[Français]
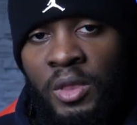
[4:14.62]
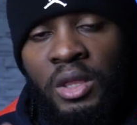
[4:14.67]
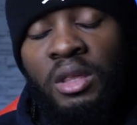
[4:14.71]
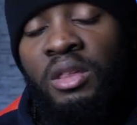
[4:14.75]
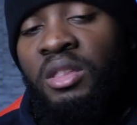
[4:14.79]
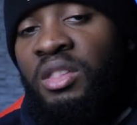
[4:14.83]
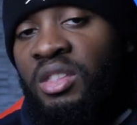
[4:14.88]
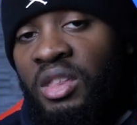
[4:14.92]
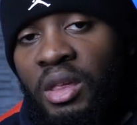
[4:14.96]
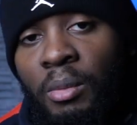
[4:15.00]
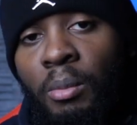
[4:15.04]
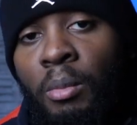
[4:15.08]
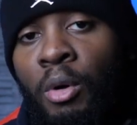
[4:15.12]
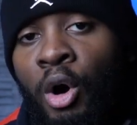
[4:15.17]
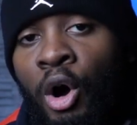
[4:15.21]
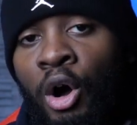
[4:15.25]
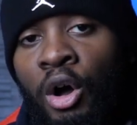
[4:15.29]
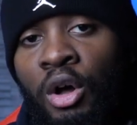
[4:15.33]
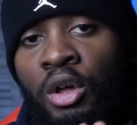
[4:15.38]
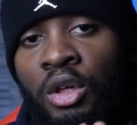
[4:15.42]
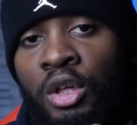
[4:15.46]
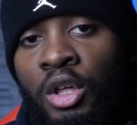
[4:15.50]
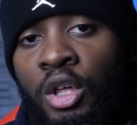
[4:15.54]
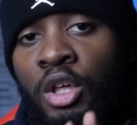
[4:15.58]
c'est
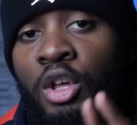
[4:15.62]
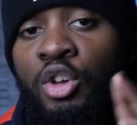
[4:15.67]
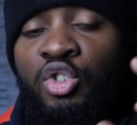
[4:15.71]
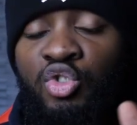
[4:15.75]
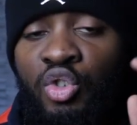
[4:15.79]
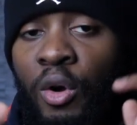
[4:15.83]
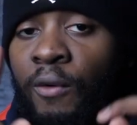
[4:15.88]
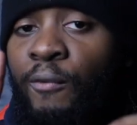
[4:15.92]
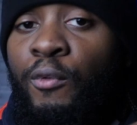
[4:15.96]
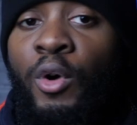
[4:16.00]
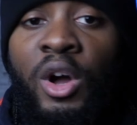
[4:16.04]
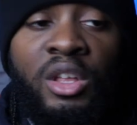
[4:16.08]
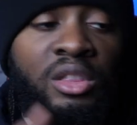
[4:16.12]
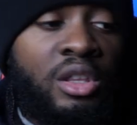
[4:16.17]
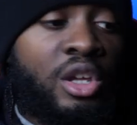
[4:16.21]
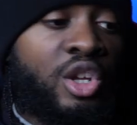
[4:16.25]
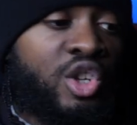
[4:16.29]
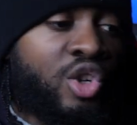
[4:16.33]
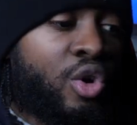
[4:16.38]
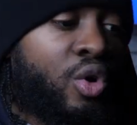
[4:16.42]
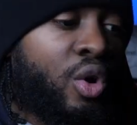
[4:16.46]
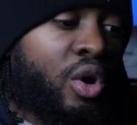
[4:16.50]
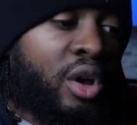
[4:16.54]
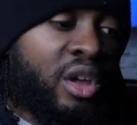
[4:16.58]
mort. J'envoie des
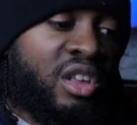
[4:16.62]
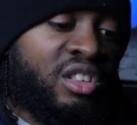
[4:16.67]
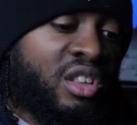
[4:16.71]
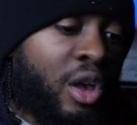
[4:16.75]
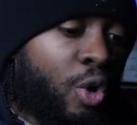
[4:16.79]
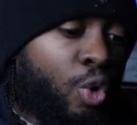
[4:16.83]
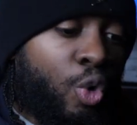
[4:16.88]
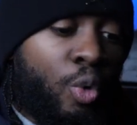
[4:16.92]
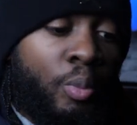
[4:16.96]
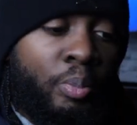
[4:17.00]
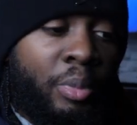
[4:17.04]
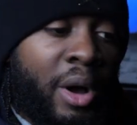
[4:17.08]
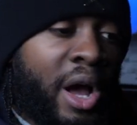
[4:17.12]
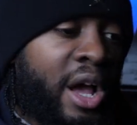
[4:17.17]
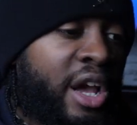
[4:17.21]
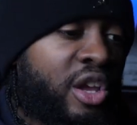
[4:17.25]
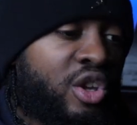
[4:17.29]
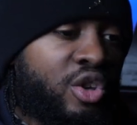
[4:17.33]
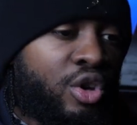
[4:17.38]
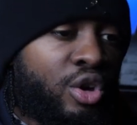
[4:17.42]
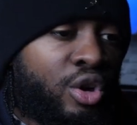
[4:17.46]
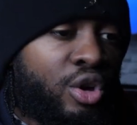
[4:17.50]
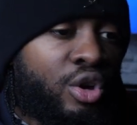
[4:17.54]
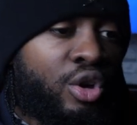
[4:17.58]
gens, hein, ils
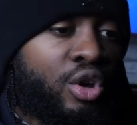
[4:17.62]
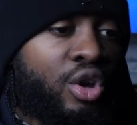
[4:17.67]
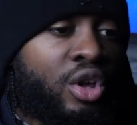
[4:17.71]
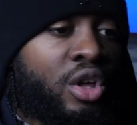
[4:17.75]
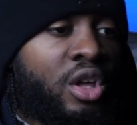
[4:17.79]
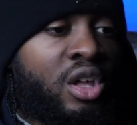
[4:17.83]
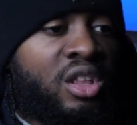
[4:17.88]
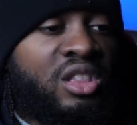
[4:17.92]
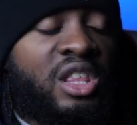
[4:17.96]
accompagnent euh,